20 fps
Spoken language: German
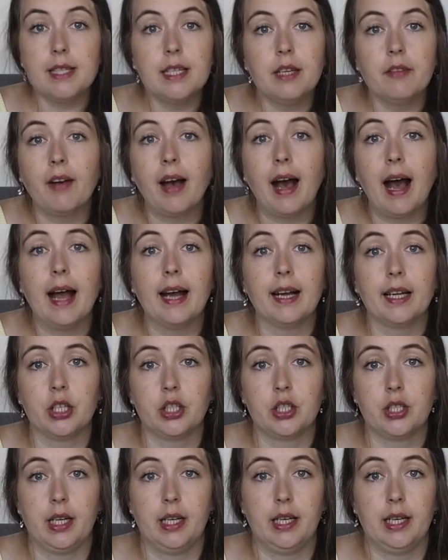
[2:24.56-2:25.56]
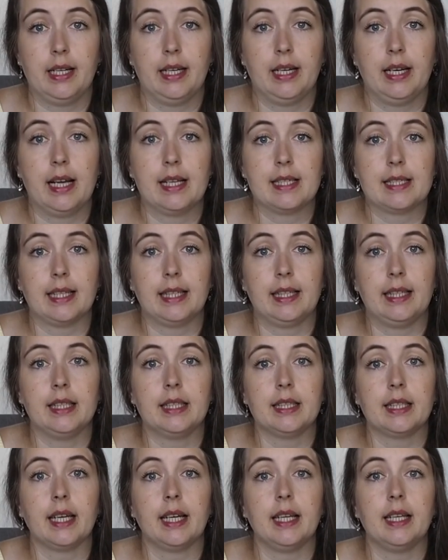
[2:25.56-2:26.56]
wie sie Fragen gestellt hat an
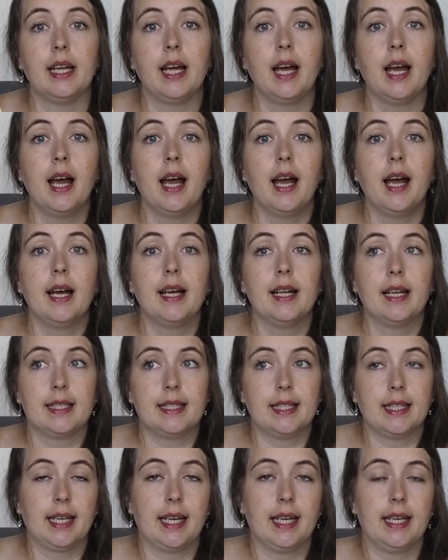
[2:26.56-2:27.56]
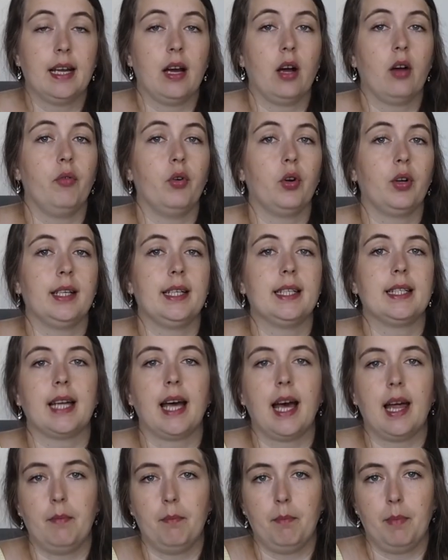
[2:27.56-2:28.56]
Astrid Lindgren, dass die Kinder auch
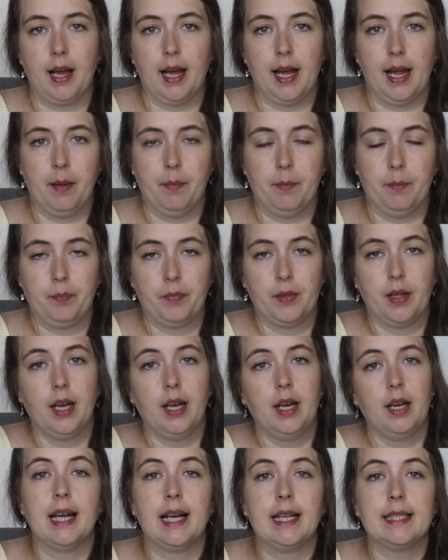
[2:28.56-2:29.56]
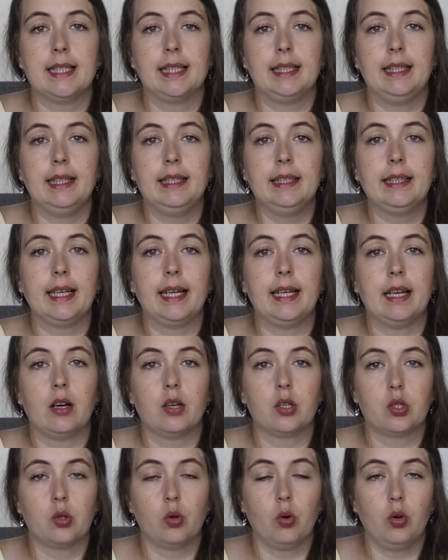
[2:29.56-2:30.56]
wirklich dranbleiben. Wer sich mit Astrid
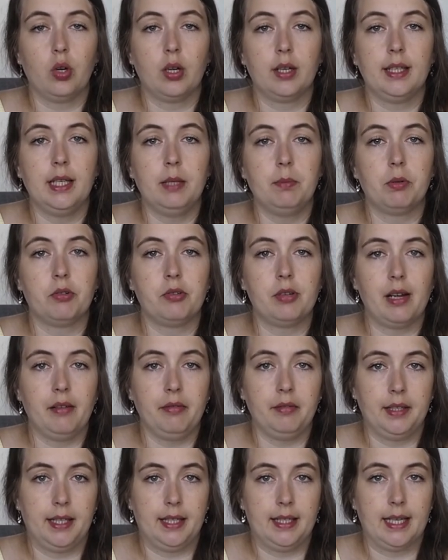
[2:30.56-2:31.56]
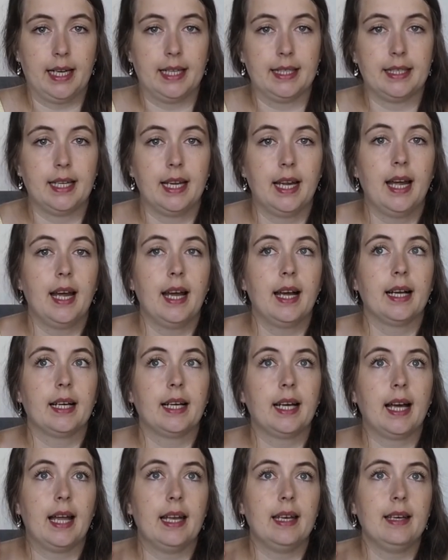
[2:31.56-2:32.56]
Lindgren auch so noch nicht beschäftigt hat,
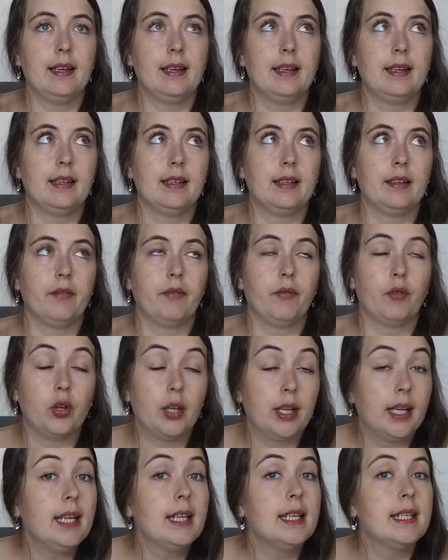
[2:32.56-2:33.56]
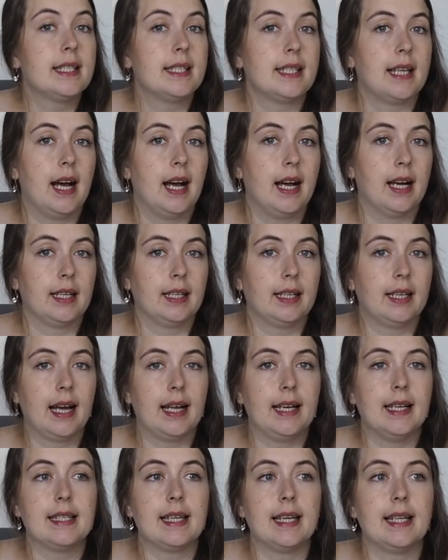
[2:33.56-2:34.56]
kann, würde ich sagen,
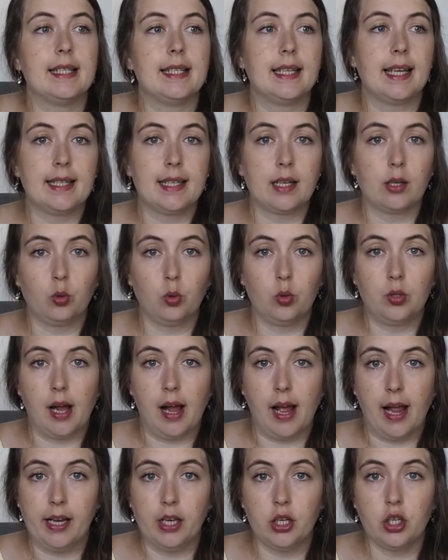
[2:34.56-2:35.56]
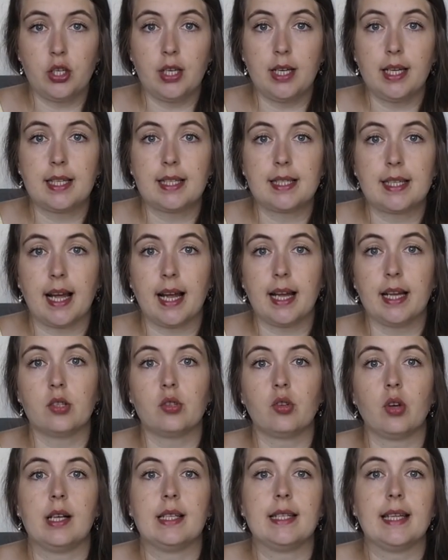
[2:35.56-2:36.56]
kann es ein sehr, sehr guter Einstieg
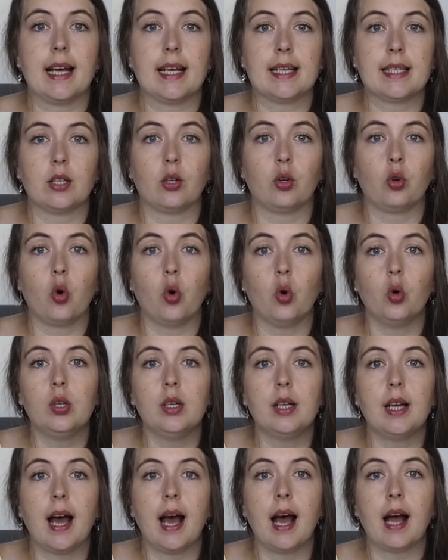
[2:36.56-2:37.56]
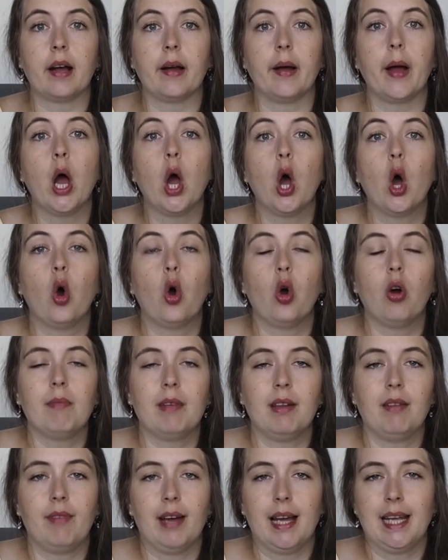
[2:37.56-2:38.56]
sein, so als erste Grundlage,
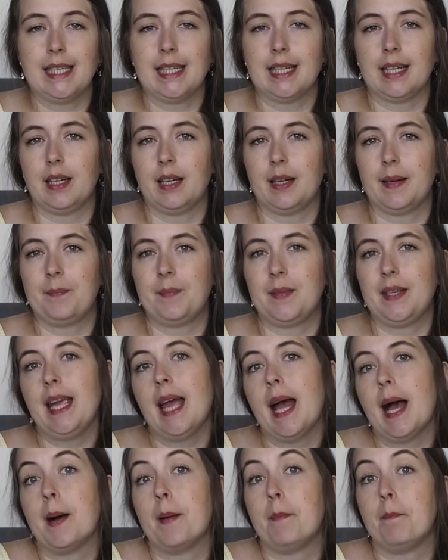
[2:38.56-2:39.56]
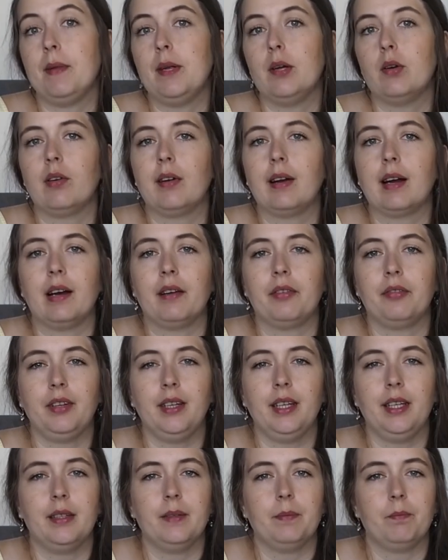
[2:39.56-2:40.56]
um in weitere ja,
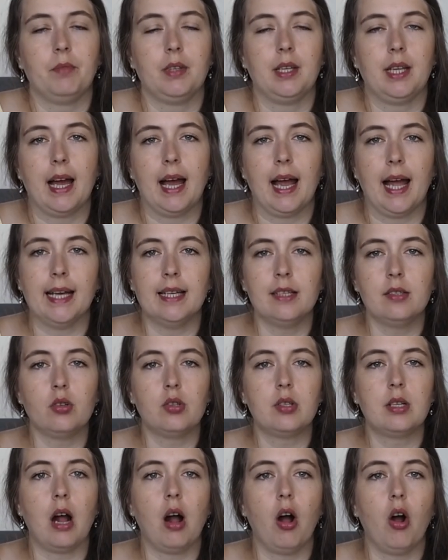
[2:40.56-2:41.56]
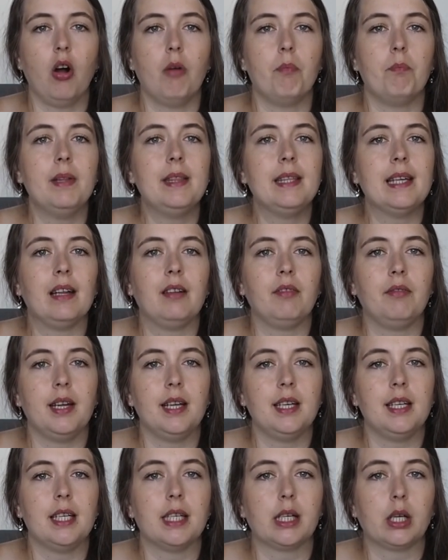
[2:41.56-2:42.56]
Biografien ja, einzutauchen, mit
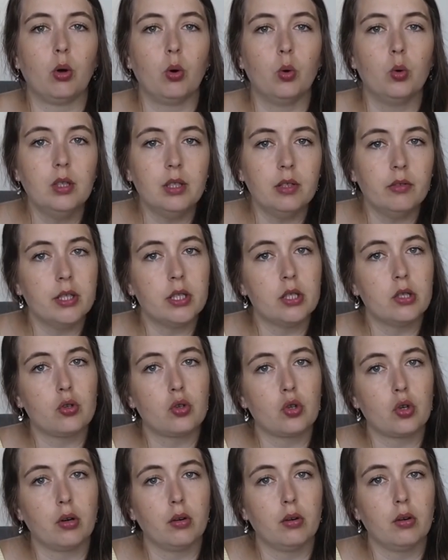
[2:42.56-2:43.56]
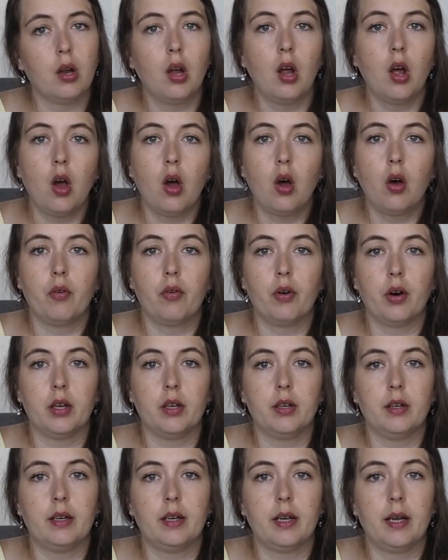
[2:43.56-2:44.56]
ein wenig Grundwissen schon
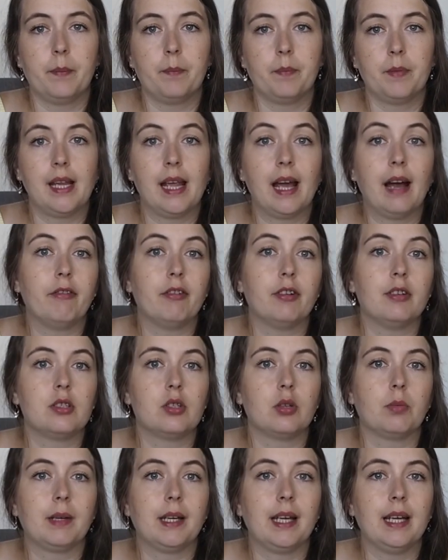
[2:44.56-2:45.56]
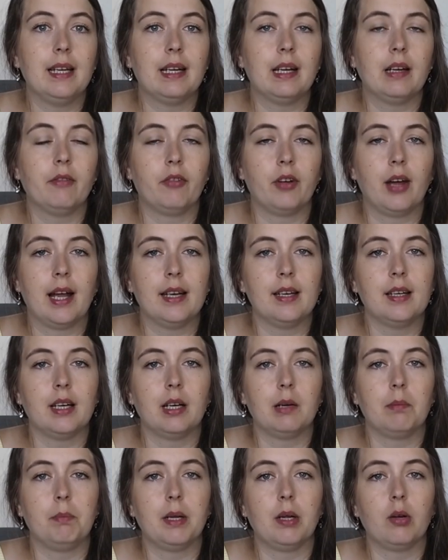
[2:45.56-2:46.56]
von, ähm, ja, von zu Beginn an für
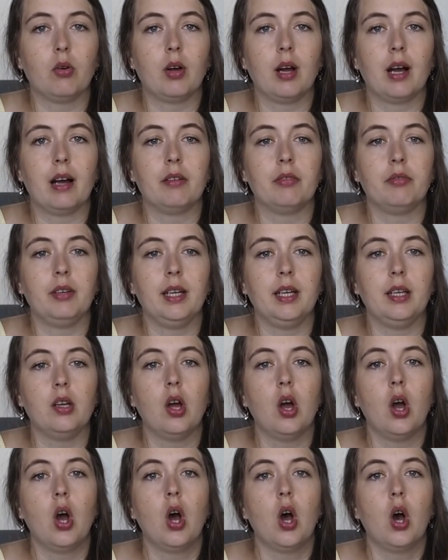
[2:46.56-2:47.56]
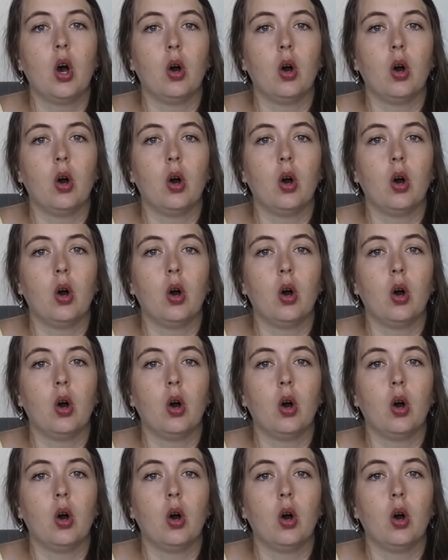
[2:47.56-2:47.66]
andere Biografien